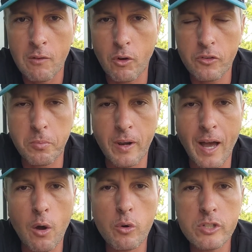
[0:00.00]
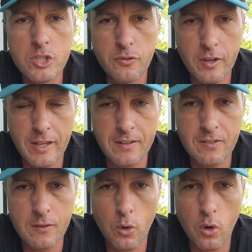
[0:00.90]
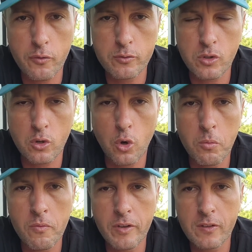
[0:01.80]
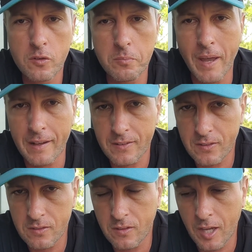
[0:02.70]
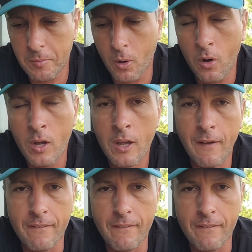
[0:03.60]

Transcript: Was man auch nicht vergessen darf, und dann kommen wir zum nächsten Thema,